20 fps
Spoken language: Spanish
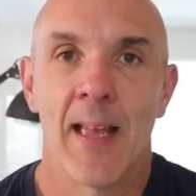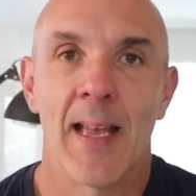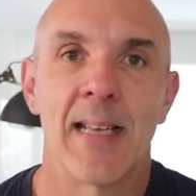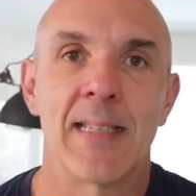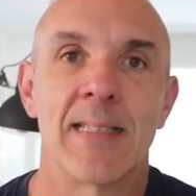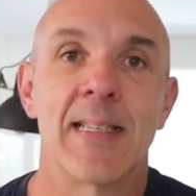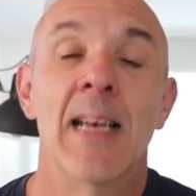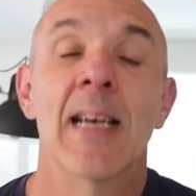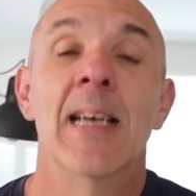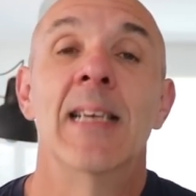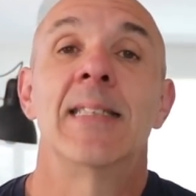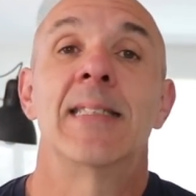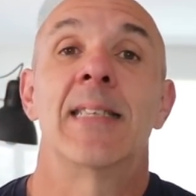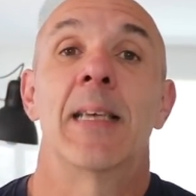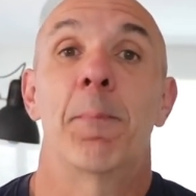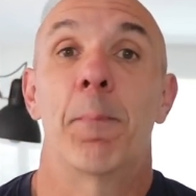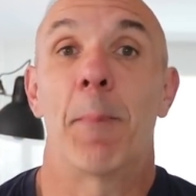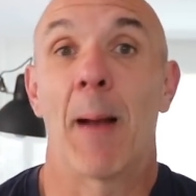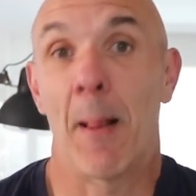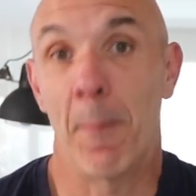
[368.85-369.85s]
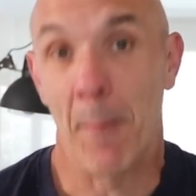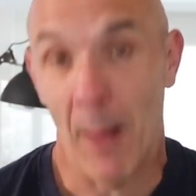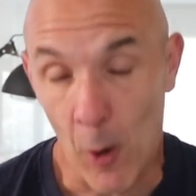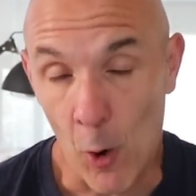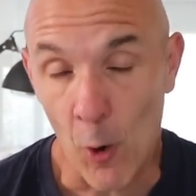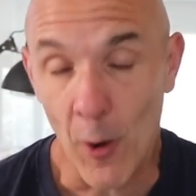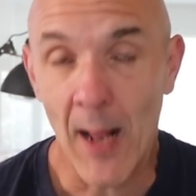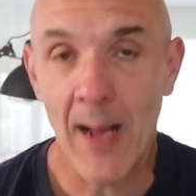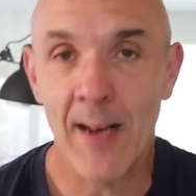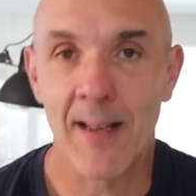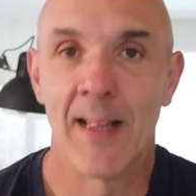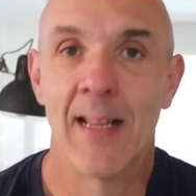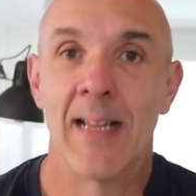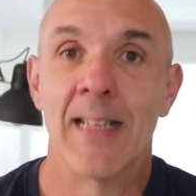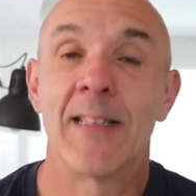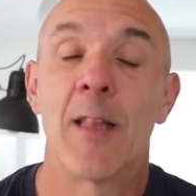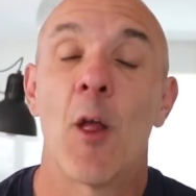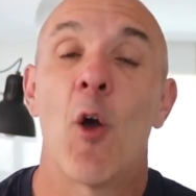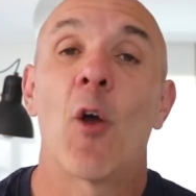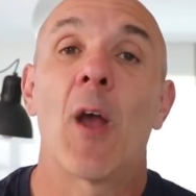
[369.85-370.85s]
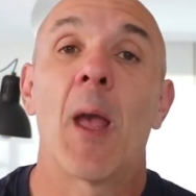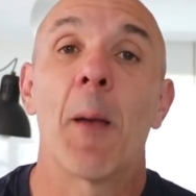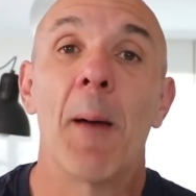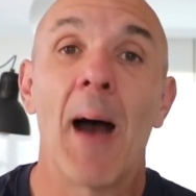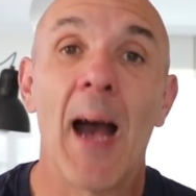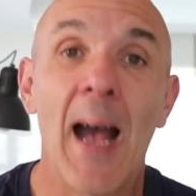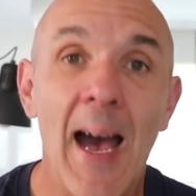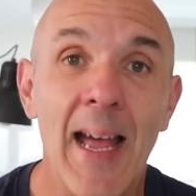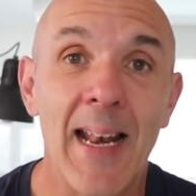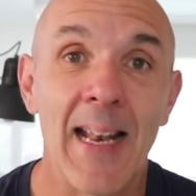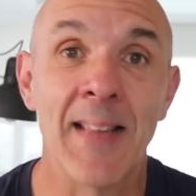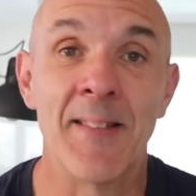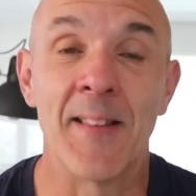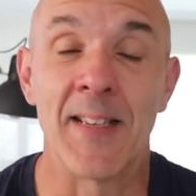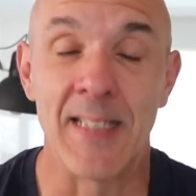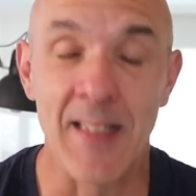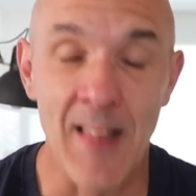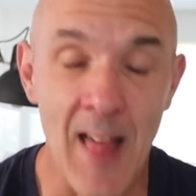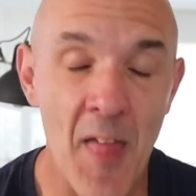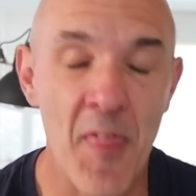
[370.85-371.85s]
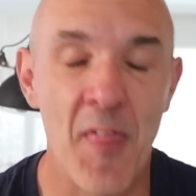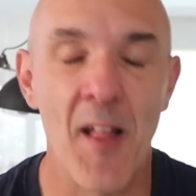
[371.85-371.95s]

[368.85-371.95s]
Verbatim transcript: es si para mejorar tengo que bajar la intensidad,